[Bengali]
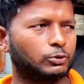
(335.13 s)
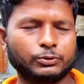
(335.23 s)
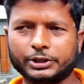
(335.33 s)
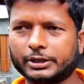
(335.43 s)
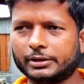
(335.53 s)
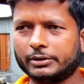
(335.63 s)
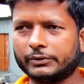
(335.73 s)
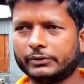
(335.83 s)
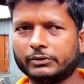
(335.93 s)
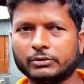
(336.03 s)
লক্ষ টাকা
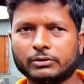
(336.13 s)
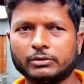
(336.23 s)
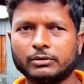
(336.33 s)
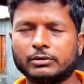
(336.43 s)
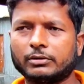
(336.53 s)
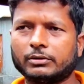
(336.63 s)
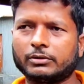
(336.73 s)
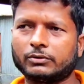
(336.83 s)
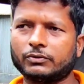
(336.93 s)
আচ্ছা তো